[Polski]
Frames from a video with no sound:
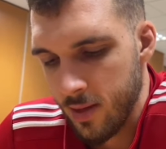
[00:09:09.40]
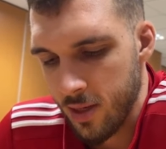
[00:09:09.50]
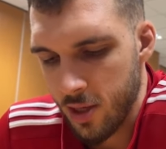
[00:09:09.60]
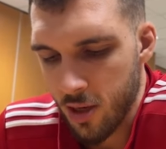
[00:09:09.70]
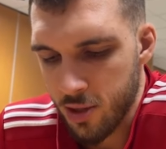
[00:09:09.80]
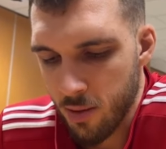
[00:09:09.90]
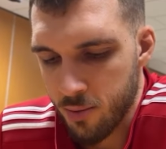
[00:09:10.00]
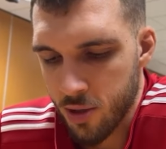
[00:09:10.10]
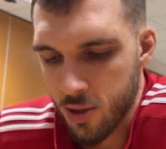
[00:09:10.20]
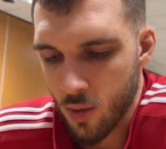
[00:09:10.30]
Jeśli chodzi o
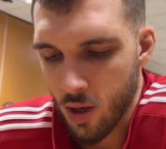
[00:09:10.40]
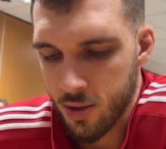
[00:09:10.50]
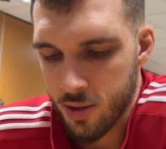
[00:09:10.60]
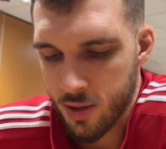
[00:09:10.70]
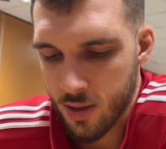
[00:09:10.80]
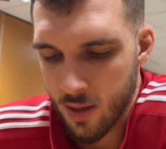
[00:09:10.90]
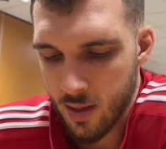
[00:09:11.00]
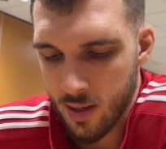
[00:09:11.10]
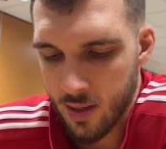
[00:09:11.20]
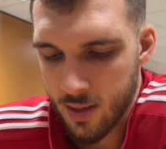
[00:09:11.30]
przyszłość, e,
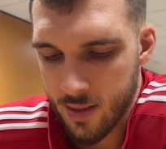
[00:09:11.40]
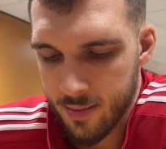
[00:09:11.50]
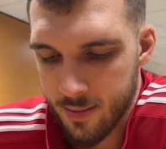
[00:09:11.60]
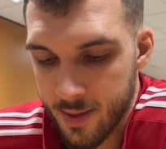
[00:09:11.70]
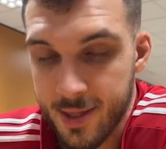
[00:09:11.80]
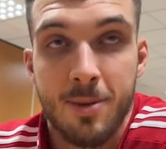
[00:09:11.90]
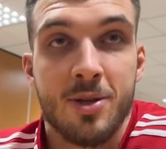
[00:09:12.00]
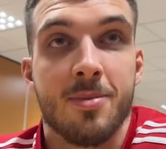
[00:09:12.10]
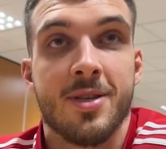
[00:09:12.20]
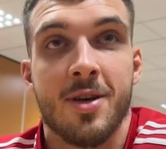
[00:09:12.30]

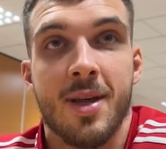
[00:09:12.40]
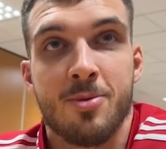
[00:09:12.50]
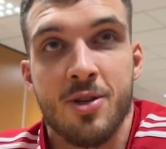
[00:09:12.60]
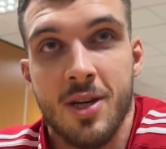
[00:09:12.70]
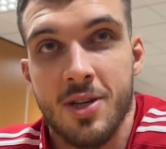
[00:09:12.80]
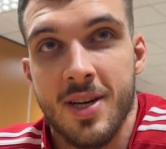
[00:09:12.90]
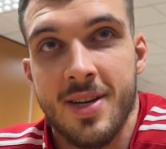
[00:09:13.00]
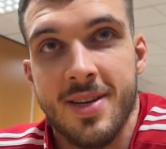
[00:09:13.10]
zobaczymy co ona przyniesie.